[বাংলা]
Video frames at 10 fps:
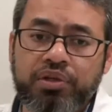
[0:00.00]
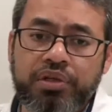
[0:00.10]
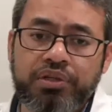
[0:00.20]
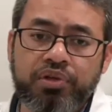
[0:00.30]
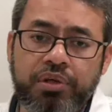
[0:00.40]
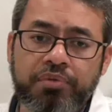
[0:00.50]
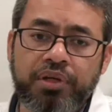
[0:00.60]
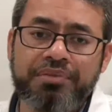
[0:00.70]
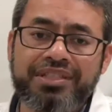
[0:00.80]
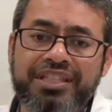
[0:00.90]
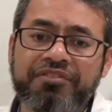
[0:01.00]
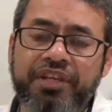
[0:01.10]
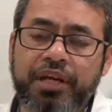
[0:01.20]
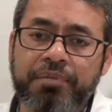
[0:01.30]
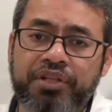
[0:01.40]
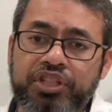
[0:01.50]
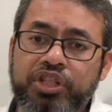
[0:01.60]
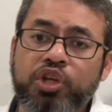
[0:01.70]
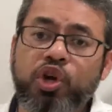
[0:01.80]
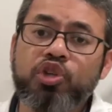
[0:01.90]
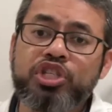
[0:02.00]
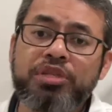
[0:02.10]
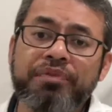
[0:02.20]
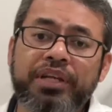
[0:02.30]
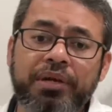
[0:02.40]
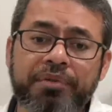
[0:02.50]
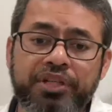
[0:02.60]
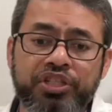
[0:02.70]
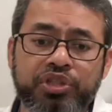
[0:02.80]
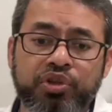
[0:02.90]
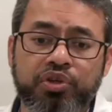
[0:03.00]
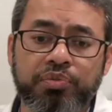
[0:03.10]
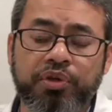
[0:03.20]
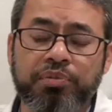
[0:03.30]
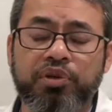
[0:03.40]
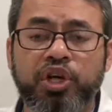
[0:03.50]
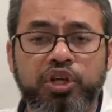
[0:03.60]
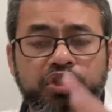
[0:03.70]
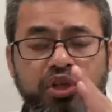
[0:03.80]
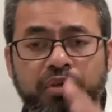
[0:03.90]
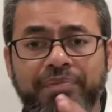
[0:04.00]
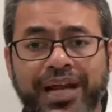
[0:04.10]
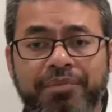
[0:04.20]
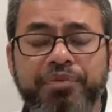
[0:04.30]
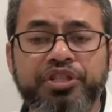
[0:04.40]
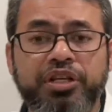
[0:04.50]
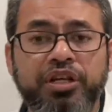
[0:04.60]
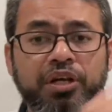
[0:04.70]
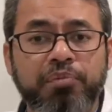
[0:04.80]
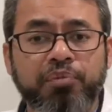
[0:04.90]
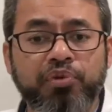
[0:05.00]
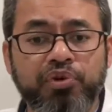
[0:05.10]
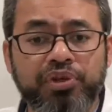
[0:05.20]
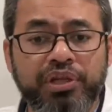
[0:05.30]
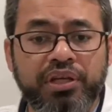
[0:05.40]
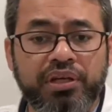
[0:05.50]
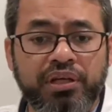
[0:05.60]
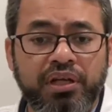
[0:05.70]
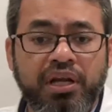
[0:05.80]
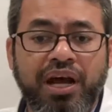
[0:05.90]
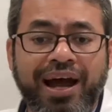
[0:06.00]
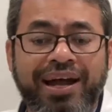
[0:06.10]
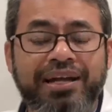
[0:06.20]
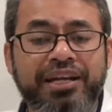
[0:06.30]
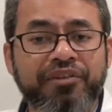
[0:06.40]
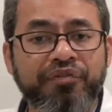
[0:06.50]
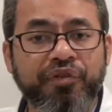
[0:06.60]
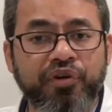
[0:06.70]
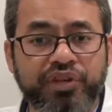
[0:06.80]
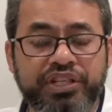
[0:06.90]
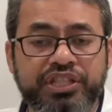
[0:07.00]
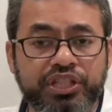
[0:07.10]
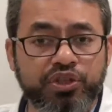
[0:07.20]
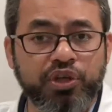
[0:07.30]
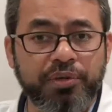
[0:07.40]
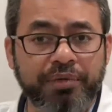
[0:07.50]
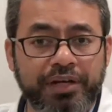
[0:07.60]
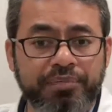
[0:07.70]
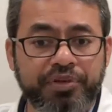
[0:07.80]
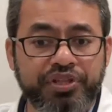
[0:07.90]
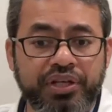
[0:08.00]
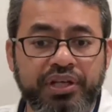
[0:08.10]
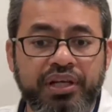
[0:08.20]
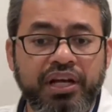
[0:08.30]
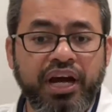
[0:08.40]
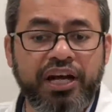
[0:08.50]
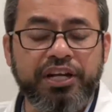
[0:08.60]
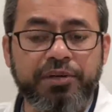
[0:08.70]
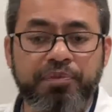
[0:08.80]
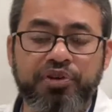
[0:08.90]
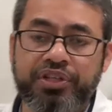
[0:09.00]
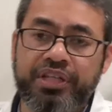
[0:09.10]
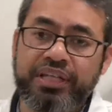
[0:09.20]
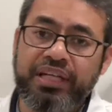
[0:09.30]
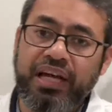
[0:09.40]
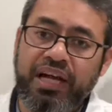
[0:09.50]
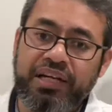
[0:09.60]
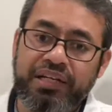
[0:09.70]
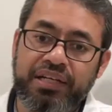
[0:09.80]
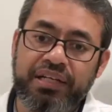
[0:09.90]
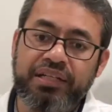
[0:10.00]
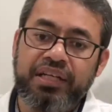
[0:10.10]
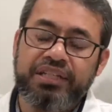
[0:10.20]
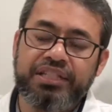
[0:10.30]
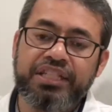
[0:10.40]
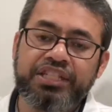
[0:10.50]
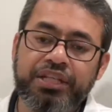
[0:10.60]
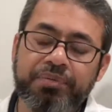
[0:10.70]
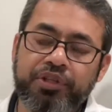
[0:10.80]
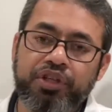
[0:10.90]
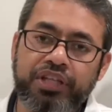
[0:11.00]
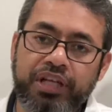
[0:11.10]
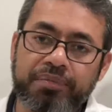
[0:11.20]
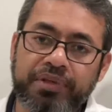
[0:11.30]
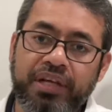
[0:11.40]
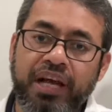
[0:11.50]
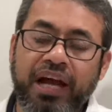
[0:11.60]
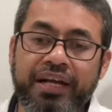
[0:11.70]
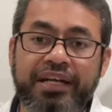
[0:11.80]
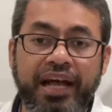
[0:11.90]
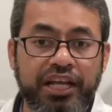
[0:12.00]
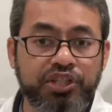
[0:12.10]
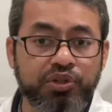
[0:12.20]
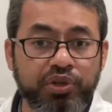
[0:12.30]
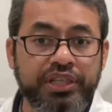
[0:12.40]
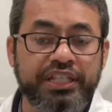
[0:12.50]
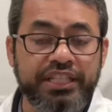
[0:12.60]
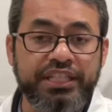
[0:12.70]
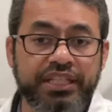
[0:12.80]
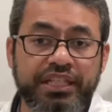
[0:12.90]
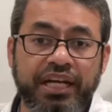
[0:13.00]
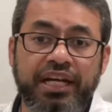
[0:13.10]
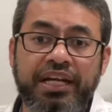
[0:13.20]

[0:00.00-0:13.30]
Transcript: একটু আগে বললাম যে সিভিয়ার হাইপারটেনশন নন সিভিয়ার হাইপারটেনশন কখন বলবো যখন ব্লাড প্রেশার মোর দেন হান্ড্রেড ফর্টি সিস্টোলিক ব্লাড প্রেশার হান্ড্রেড ফর্টি থেকে হান্ড্রেড সিক্সটির ভিতরে থাকবে আর ডায়াস্টোলিক নিচেরটা